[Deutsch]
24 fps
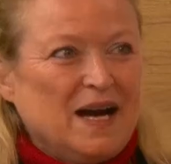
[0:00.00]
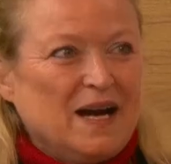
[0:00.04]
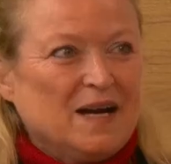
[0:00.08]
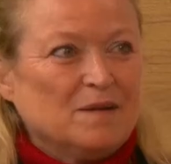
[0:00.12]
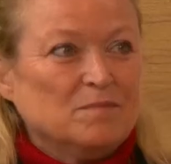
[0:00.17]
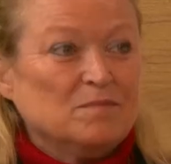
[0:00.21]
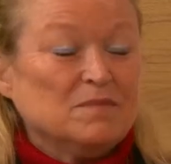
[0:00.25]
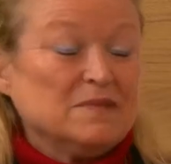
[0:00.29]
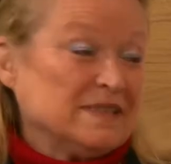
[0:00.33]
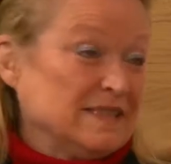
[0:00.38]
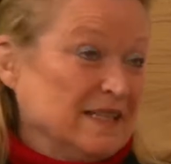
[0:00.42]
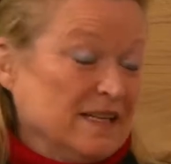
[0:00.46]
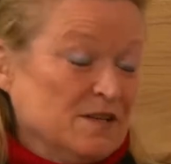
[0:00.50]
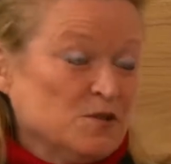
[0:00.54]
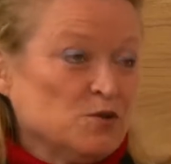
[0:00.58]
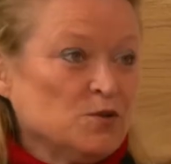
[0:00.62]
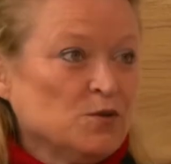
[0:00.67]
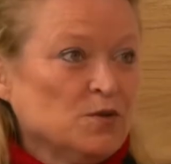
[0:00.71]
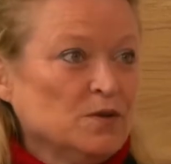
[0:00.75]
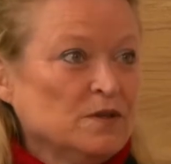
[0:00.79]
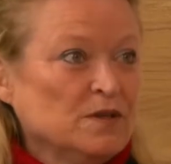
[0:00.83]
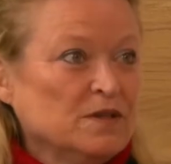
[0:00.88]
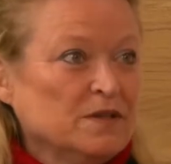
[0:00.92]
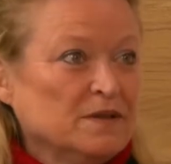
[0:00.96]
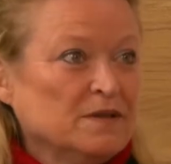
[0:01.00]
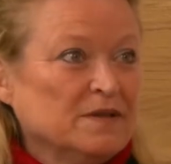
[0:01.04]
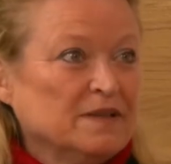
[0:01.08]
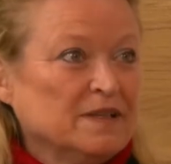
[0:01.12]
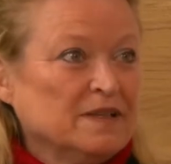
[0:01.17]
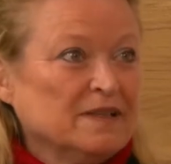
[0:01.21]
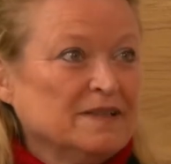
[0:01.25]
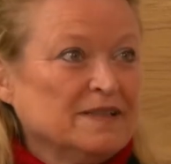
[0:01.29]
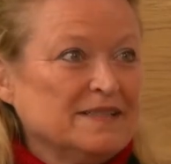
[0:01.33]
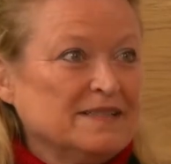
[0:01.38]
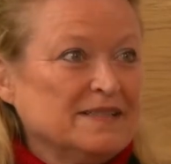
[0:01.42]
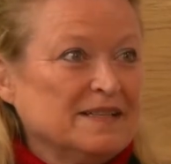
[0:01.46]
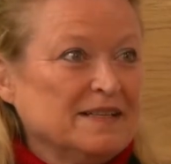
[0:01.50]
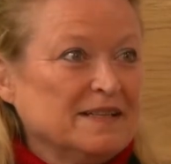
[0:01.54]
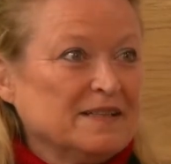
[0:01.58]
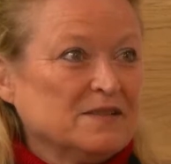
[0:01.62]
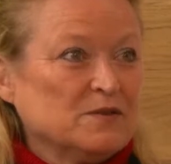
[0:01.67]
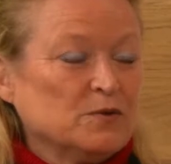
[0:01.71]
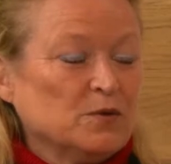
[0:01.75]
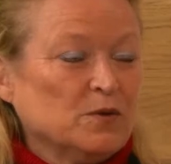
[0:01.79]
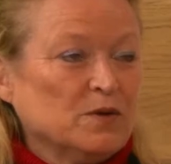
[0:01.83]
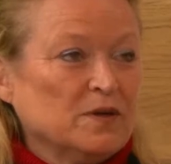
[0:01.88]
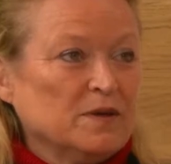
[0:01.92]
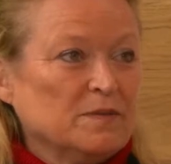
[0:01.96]
haben sehr schöne äh,
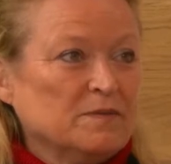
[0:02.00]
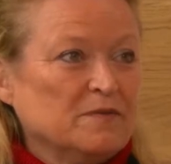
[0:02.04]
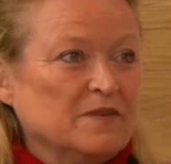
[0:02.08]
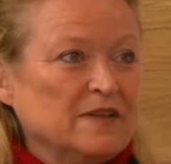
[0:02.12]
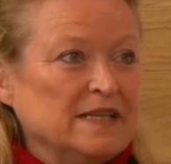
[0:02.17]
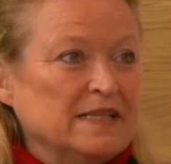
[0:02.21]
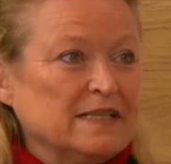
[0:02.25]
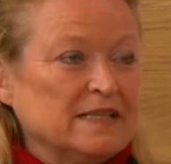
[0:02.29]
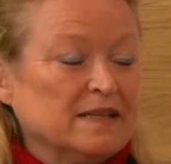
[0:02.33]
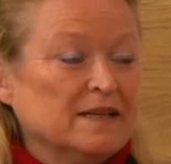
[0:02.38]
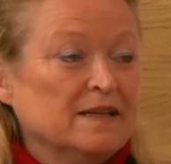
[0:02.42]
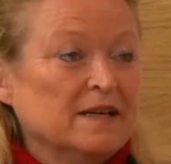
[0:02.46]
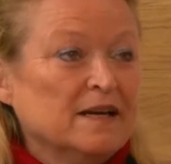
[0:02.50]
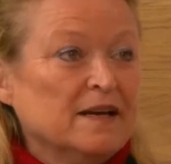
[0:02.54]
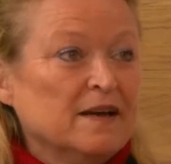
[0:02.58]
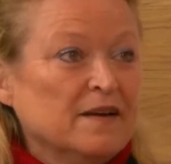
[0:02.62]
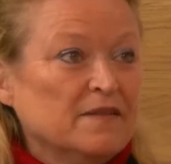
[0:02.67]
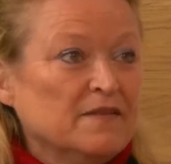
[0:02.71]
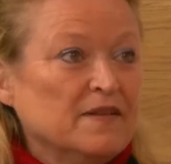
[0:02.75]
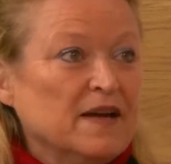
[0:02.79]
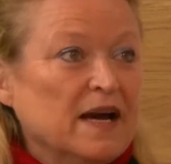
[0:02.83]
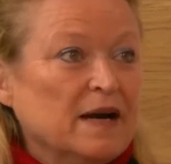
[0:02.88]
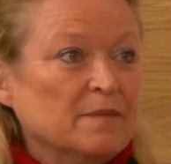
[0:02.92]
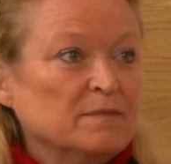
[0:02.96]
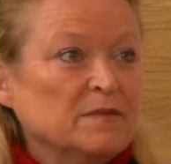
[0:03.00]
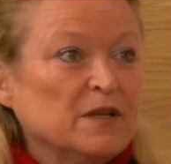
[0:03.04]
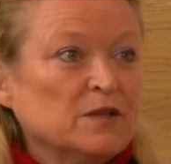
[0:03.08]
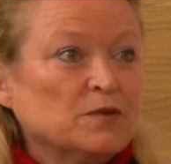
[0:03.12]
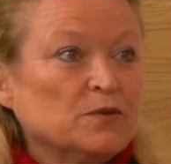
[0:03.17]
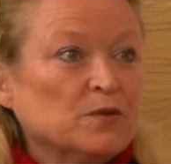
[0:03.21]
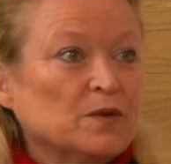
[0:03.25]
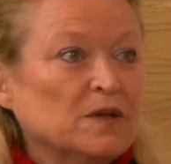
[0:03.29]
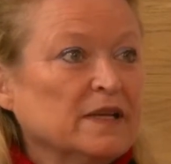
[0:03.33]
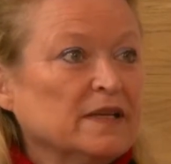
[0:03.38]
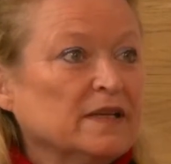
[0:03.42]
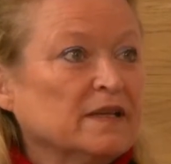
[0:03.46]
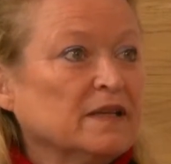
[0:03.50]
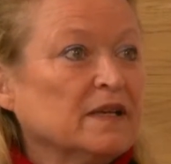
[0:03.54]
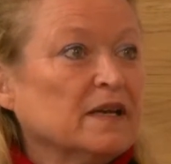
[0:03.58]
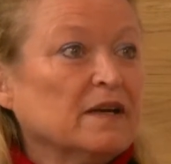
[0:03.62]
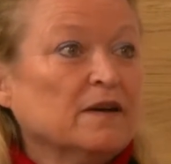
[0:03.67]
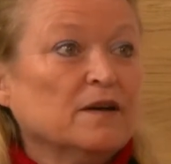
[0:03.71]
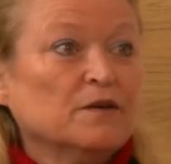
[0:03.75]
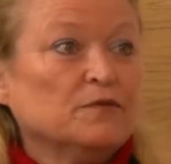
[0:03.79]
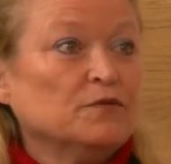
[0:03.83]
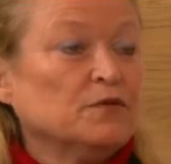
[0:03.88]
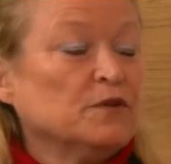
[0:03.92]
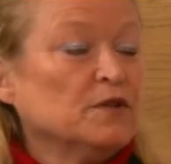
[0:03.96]
Destinationen im Winter. Wir haben natürlich
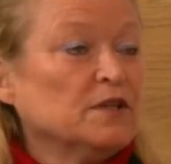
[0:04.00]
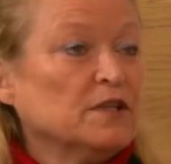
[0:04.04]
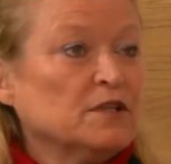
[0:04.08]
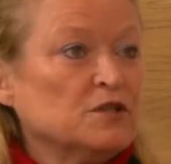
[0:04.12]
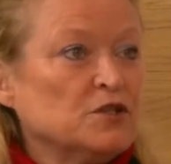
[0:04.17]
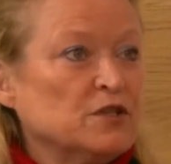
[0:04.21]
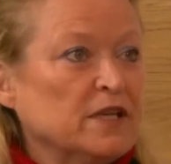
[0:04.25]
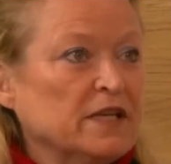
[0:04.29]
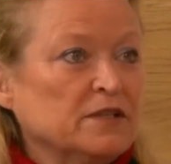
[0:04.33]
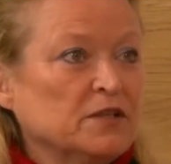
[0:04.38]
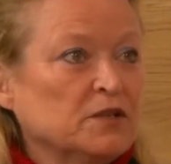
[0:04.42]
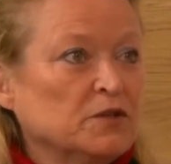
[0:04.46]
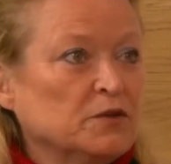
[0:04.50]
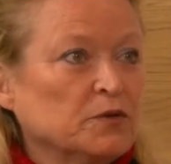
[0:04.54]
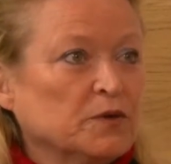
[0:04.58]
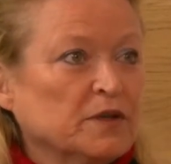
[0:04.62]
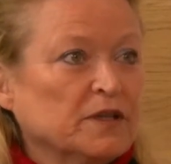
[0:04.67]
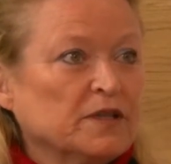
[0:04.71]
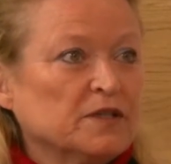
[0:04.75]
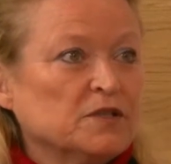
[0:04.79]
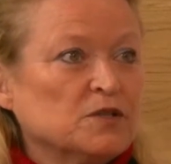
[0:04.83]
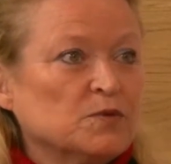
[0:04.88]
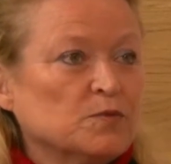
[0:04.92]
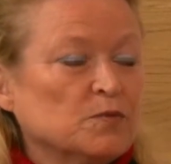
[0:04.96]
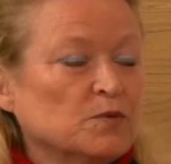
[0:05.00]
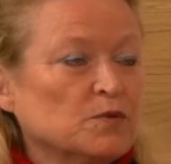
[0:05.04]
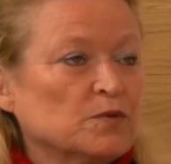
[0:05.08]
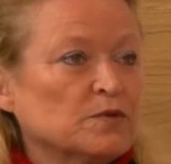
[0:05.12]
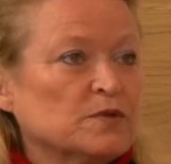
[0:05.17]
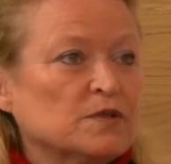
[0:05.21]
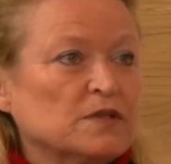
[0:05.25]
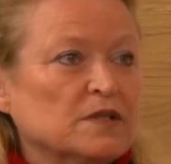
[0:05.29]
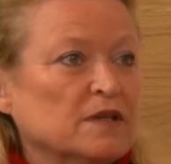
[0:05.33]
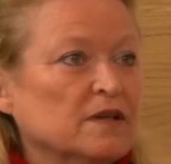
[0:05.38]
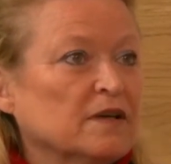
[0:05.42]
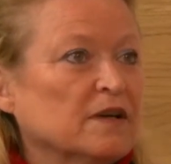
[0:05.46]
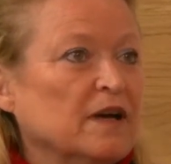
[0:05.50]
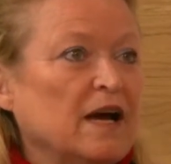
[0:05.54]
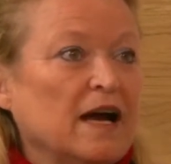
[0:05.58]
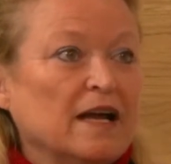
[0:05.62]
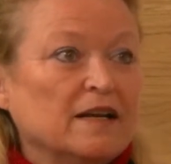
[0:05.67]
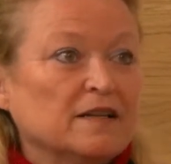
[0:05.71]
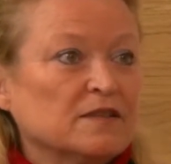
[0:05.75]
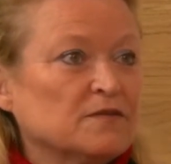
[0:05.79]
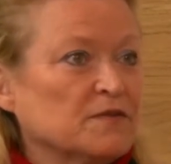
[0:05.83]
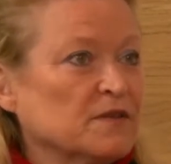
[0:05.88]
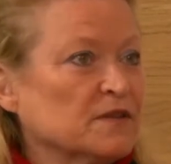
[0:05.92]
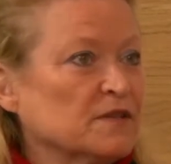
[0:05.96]
äh, für den Städtetourismus äh,
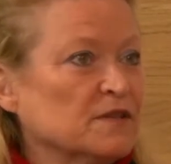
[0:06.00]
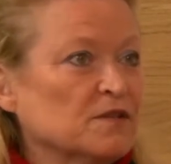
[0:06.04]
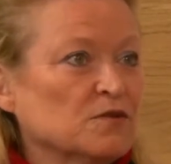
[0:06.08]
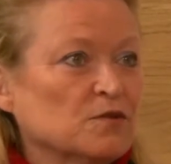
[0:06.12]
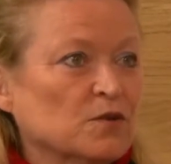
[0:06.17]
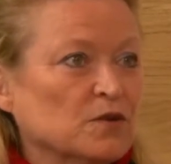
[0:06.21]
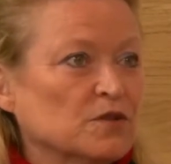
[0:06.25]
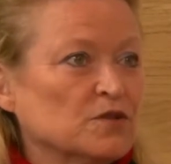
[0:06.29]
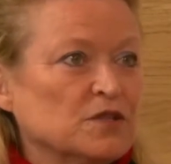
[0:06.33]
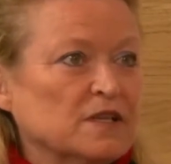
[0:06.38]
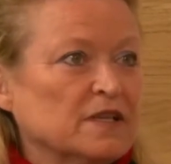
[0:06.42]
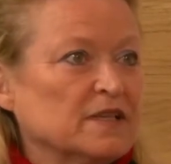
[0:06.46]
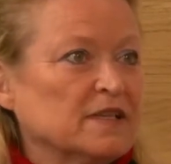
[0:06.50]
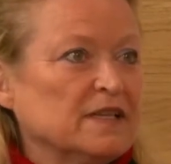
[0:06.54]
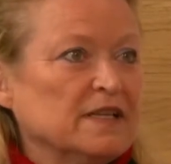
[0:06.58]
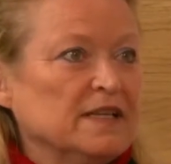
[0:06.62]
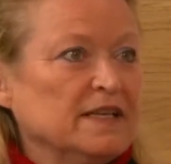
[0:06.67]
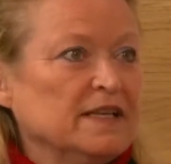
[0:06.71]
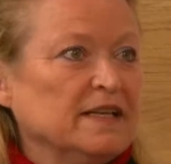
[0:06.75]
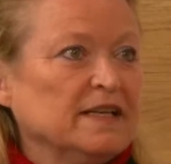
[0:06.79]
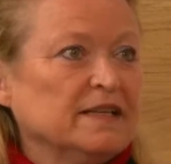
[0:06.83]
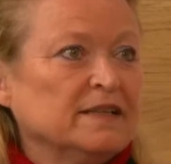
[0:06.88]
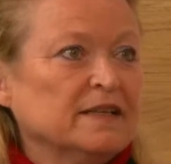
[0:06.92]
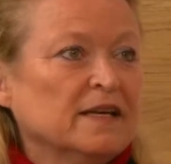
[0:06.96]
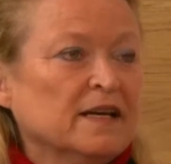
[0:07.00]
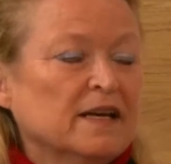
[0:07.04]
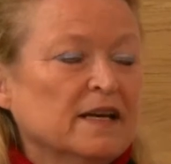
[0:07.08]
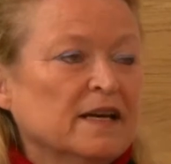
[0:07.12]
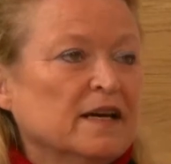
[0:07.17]
alles, was in Deutschland liegt.